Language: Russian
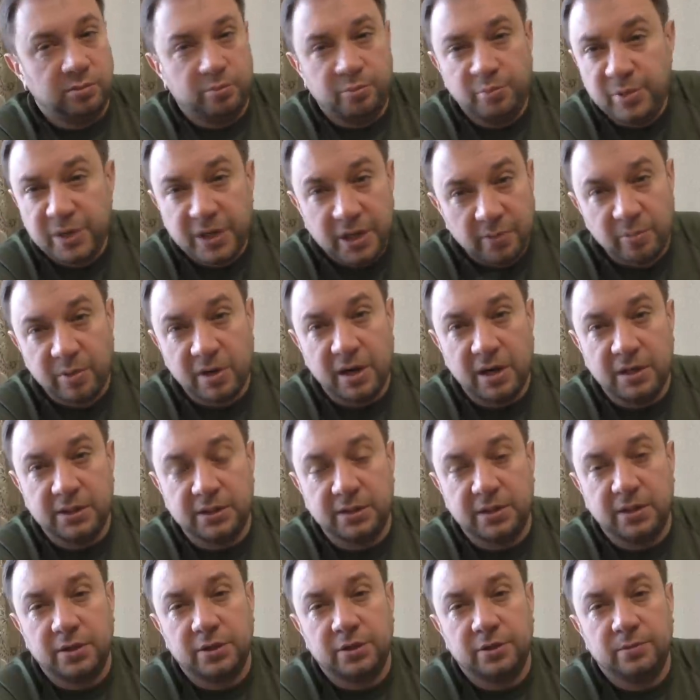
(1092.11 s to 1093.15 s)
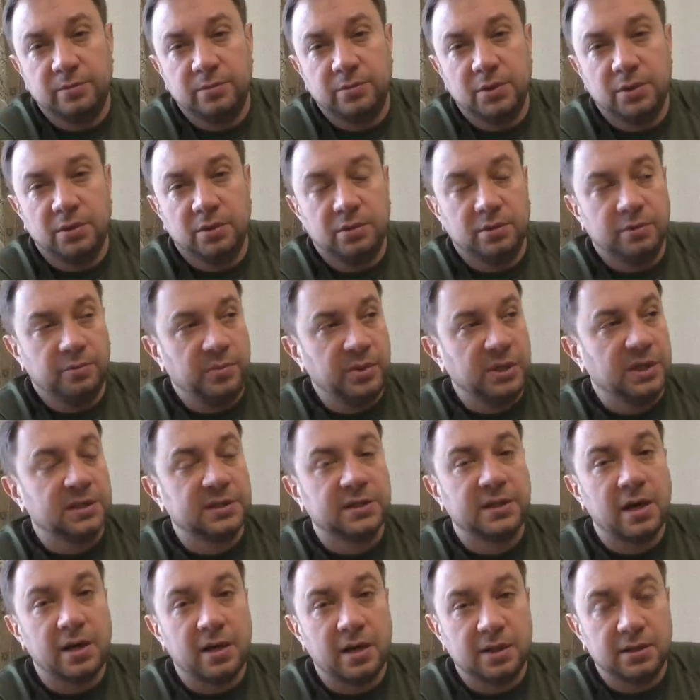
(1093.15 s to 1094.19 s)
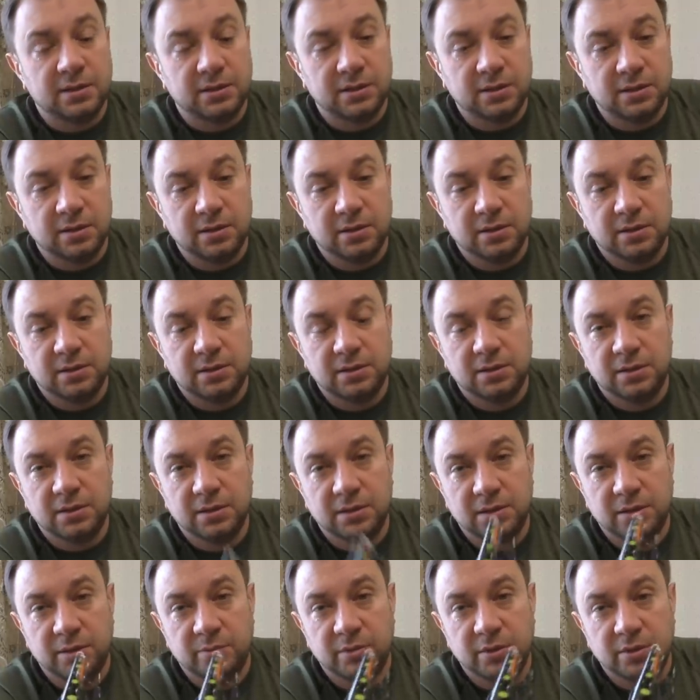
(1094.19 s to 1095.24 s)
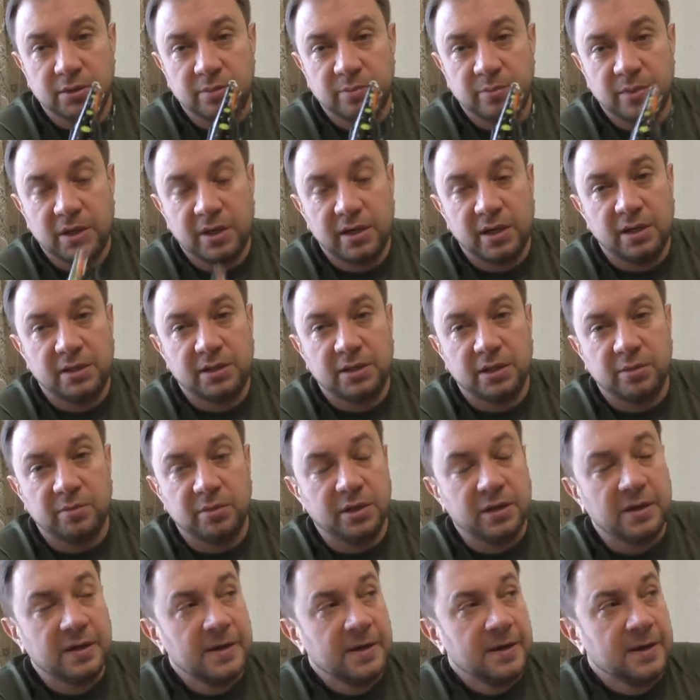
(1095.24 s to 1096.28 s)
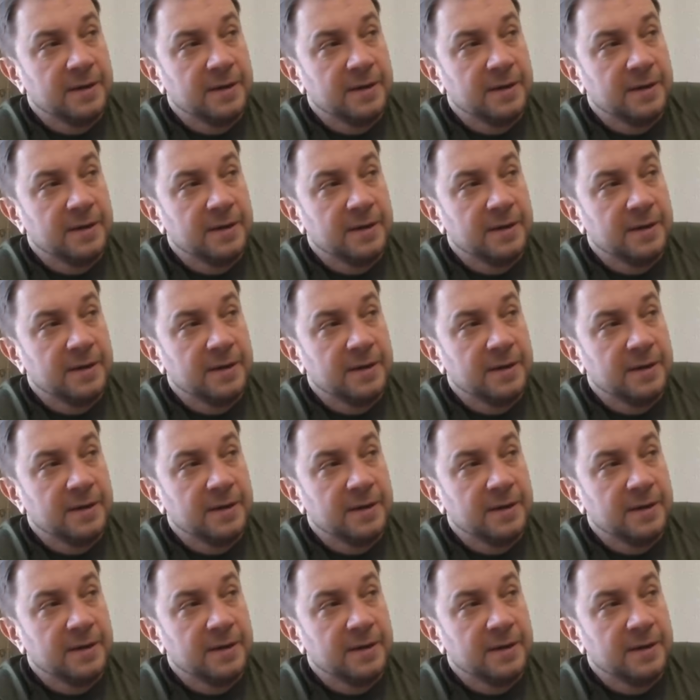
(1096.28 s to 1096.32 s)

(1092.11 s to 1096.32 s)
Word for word: перебрать, скажем, э, перестараться с этими покрытиями